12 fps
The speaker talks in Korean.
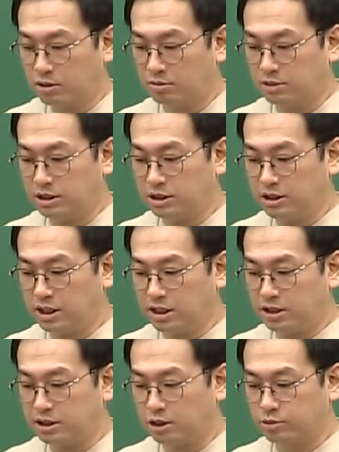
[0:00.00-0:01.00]
그럼
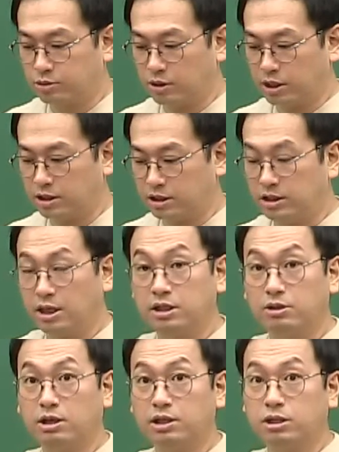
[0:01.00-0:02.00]
2a 제곱 더하기
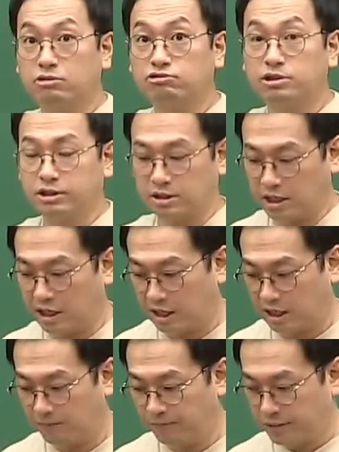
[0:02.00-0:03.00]
2a 더하기를
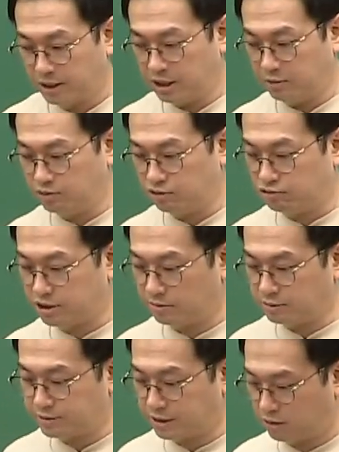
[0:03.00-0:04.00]
루트가 2분의 루트
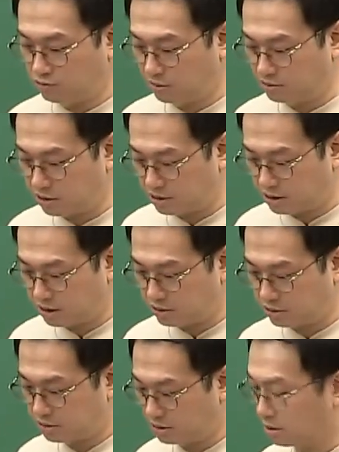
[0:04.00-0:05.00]
34라고 하면
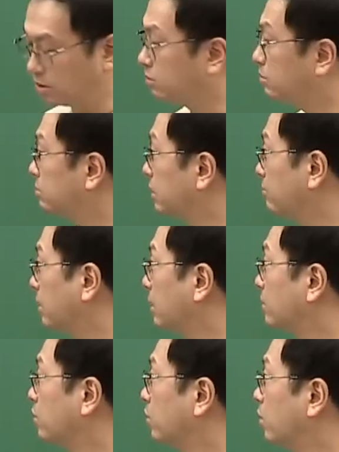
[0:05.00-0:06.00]
끝나죠. 음, 그럼 답
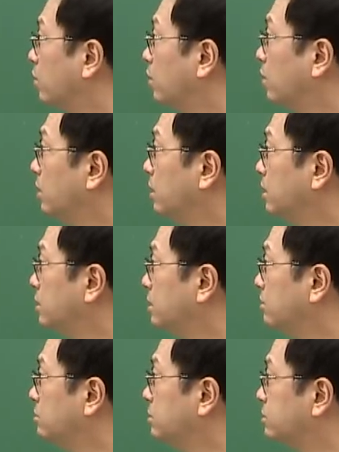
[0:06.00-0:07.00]
나왔고.
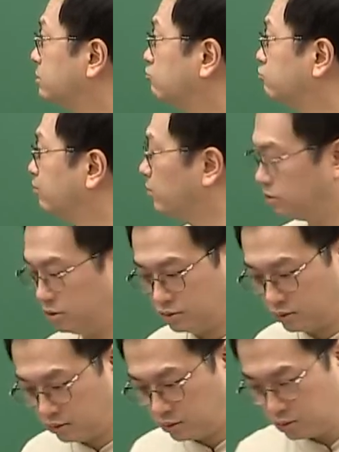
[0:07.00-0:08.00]
다음 29번.
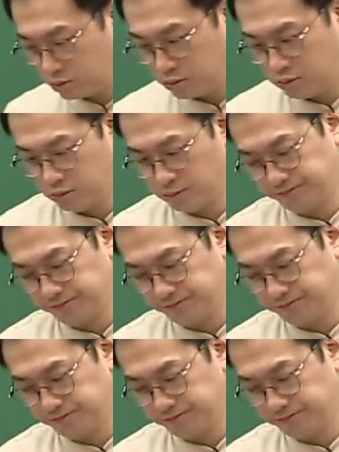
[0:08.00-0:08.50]
이건 또,